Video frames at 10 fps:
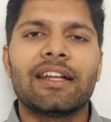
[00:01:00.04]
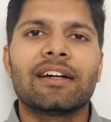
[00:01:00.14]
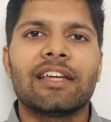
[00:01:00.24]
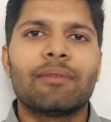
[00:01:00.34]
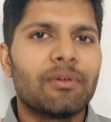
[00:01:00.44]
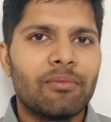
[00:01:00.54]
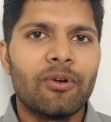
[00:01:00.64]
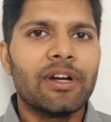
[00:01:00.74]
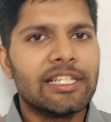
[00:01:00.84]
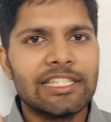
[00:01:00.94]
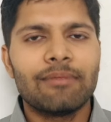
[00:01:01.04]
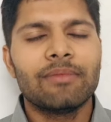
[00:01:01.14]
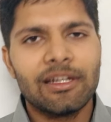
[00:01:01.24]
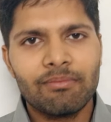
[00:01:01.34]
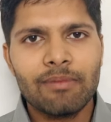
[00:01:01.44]
है ना कि आपको बोर्ड एग्जाम
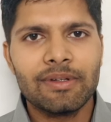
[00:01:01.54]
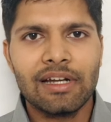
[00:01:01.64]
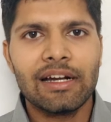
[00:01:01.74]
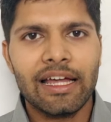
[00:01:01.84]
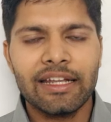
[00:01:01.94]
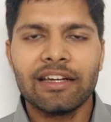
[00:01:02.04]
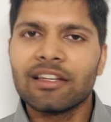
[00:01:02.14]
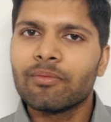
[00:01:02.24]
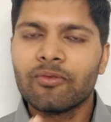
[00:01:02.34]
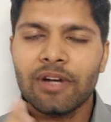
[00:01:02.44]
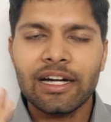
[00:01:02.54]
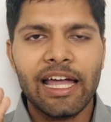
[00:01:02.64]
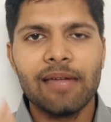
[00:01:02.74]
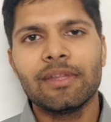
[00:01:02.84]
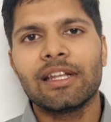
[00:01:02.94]
में 90 परसेंट लाने के लिए पूरा
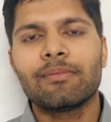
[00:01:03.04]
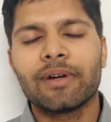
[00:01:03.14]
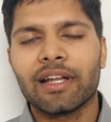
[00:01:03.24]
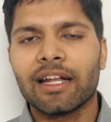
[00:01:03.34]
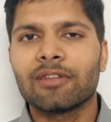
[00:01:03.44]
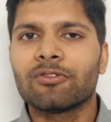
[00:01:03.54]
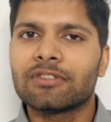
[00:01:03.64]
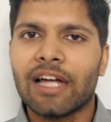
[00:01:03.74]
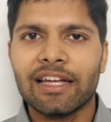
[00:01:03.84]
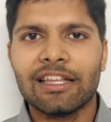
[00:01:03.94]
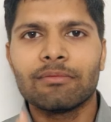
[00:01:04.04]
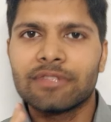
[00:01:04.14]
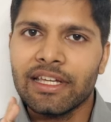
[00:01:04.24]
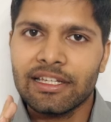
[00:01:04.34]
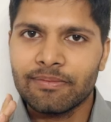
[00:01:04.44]
टाइम देना पड़ रहा है ना तो शायद आप
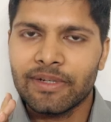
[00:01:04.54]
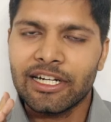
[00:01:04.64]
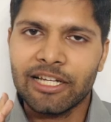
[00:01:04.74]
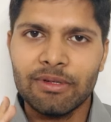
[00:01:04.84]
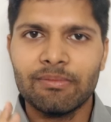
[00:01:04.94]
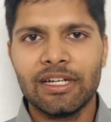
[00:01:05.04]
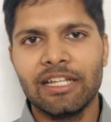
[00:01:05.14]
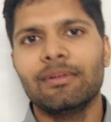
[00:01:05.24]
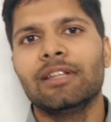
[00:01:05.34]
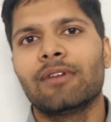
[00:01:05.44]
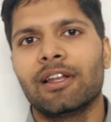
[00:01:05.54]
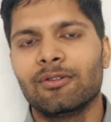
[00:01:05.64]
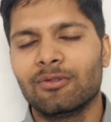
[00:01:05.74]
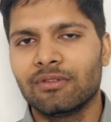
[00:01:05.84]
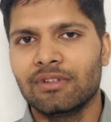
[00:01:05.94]
जई एस्पिरेंट कभी बनने भी नहीं वाले
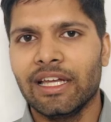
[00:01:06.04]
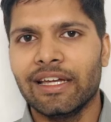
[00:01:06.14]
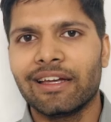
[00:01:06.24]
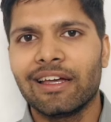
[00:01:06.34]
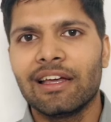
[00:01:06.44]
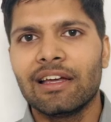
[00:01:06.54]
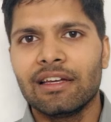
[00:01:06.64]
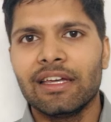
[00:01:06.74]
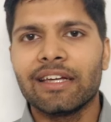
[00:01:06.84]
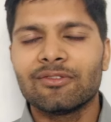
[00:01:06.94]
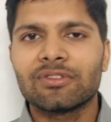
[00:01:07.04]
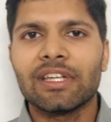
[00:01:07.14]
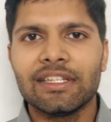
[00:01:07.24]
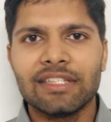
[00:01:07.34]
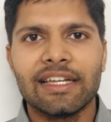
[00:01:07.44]
हो ठीक है एक जो
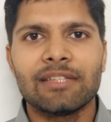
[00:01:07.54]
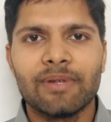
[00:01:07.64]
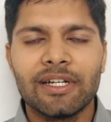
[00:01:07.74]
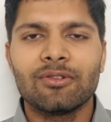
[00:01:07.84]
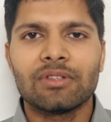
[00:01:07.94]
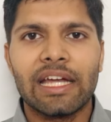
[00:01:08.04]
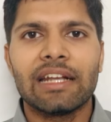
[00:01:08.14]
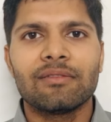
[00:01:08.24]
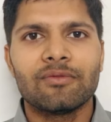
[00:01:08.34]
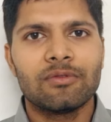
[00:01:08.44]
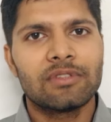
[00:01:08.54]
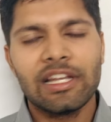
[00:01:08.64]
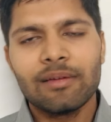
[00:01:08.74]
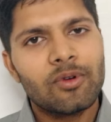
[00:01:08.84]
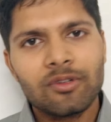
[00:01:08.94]
सही जई एस्पिरेंट होता है ना वो उसके
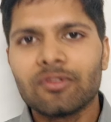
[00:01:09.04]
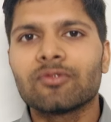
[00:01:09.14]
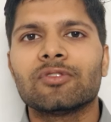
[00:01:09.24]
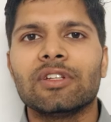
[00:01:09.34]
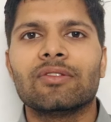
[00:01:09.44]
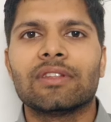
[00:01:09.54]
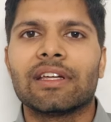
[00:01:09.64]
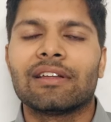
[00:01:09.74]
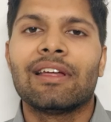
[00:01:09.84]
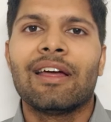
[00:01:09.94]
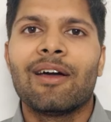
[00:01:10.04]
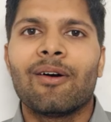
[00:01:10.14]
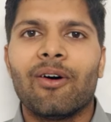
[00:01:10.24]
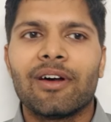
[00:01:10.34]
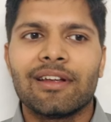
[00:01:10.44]
लिए बोर्ड वोर्ड्स कुछ नहीं होते
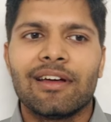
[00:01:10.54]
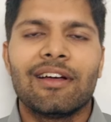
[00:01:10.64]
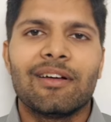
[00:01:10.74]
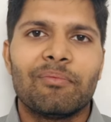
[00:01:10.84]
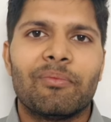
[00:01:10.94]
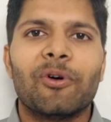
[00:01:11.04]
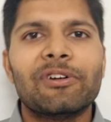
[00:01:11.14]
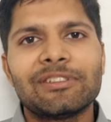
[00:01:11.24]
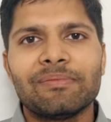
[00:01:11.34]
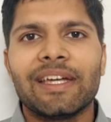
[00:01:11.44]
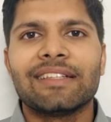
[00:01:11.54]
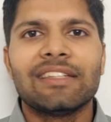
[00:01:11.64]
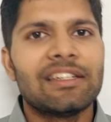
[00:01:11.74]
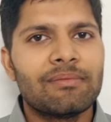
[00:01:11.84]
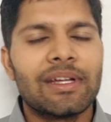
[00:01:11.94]
और बोर्ड्स में
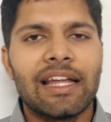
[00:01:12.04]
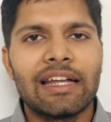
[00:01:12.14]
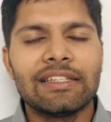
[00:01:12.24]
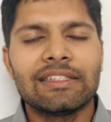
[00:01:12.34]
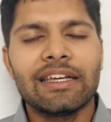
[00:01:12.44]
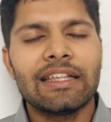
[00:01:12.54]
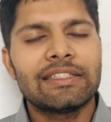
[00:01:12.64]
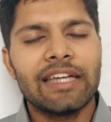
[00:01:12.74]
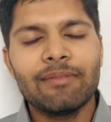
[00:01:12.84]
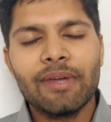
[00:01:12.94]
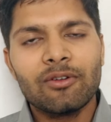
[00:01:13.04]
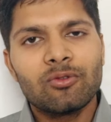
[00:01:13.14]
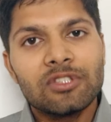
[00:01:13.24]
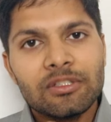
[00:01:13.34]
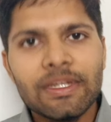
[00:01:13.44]
अच्छे नंबर लाने से जेई में
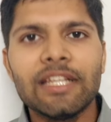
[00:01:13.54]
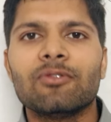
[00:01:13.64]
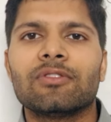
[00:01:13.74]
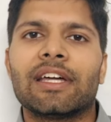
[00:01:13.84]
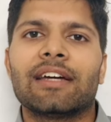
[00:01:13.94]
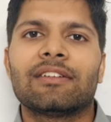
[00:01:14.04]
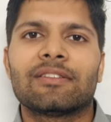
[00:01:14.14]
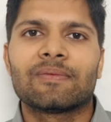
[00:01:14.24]
कुछ भी नहीं होता है